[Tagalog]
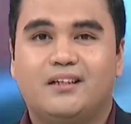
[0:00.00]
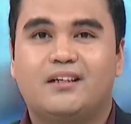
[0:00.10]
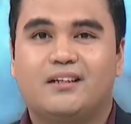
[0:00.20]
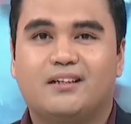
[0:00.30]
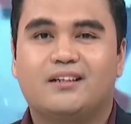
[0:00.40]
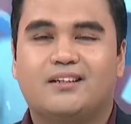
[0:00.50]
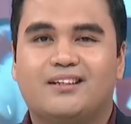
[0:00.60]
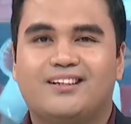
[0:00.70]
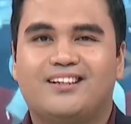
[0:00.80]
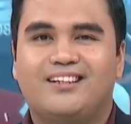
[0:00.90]
interview.
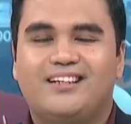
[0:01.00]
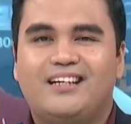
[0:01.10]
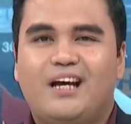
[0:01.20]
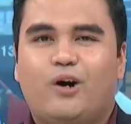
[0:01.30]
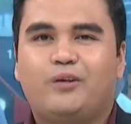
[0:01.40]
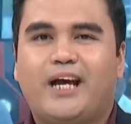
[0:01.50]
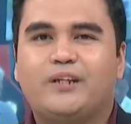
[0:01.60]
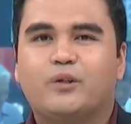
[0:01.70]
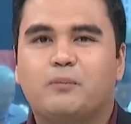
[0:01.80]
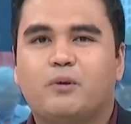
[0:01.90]

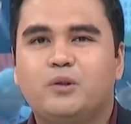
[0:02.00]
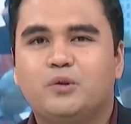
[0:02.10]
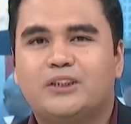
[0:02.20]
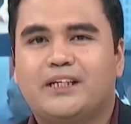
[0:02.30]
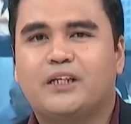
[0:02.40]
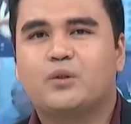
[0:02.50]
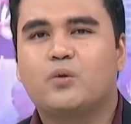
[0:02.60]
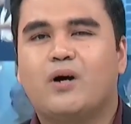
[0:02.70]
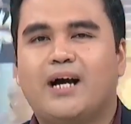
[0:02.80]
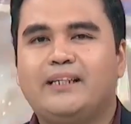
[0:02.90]
Unahin ko na po, Yusek,
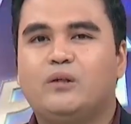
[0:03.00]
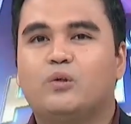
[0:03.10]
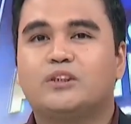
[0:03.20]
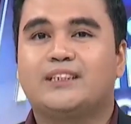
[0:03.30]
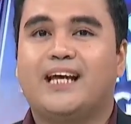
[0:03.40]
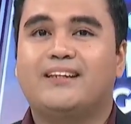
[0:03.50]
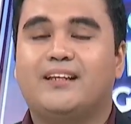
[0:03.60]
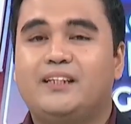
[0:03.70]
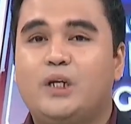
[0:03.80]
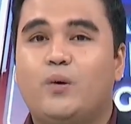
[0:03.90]
itong uh, inilunsad
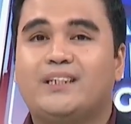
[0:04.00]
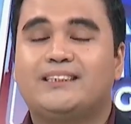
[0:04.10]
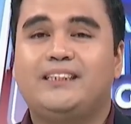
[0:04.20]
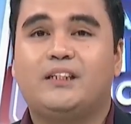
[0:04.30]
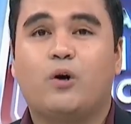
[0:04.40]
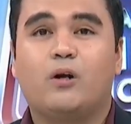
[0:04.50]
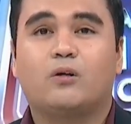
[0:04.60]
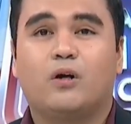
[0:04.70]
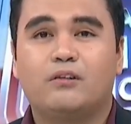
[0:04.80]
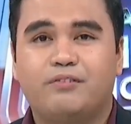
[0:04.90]
na DOST Call
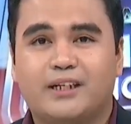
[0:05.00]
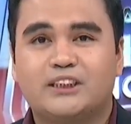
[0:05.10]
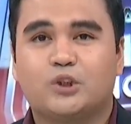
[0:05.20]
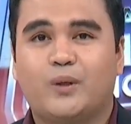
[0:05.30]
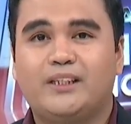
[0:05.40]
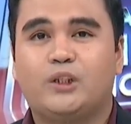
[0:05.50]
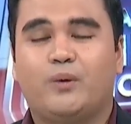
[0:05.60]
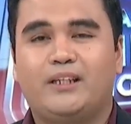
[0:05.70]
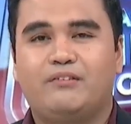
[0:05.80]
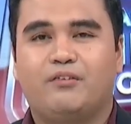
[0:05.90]
Conference
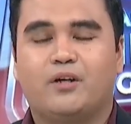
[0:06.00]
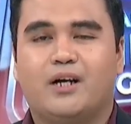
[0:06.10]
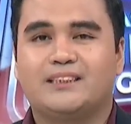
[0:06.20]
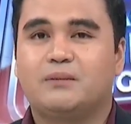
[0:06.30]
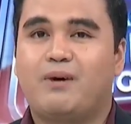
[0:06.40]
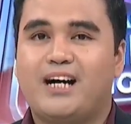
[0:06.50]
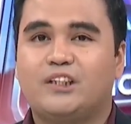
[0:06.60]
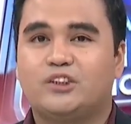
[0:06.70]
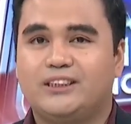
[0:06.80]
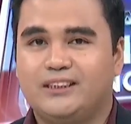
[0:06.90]
2024 uh, ah, sa
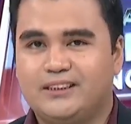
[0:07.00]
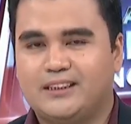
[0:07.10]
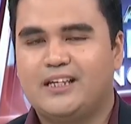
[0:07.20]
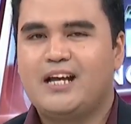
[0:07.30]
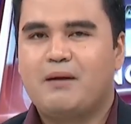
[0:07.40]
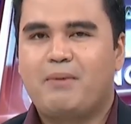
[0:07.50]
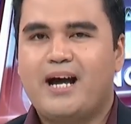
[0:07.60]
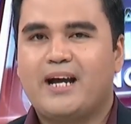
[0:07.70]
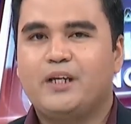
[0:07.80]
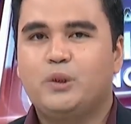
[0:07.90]
Baguio City.
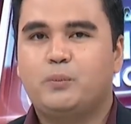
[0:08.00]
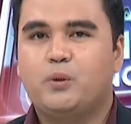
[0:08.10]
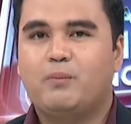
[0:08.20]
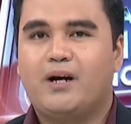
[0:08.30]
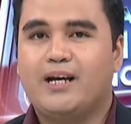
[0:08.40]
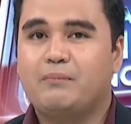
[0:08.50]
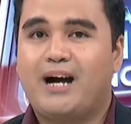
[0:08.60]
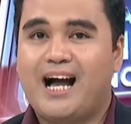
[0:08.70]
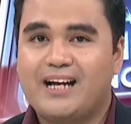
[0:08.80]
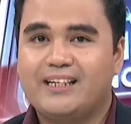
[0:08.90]
Maaari niyo po bang uh,
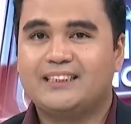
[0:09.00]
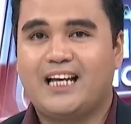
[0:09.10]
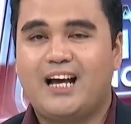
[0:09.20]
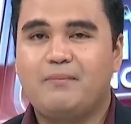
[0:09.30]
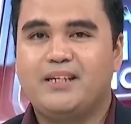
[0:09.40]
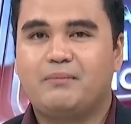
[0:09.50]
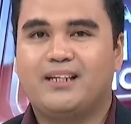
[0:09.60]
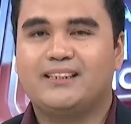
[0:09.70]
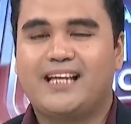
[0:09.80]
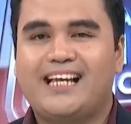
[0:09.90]
ibahagi sa amin ang
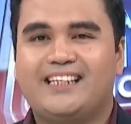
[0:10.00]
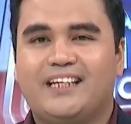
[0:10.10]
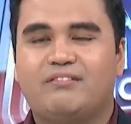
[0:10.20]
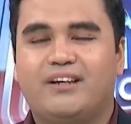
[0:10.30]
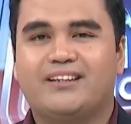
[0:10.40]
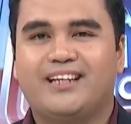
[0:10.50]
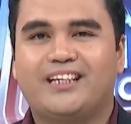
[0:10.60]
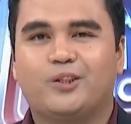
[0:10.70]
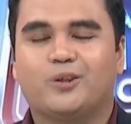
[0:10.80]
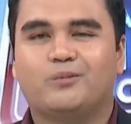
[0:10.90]
mga detalye ng event
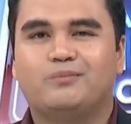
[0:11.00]
na ito?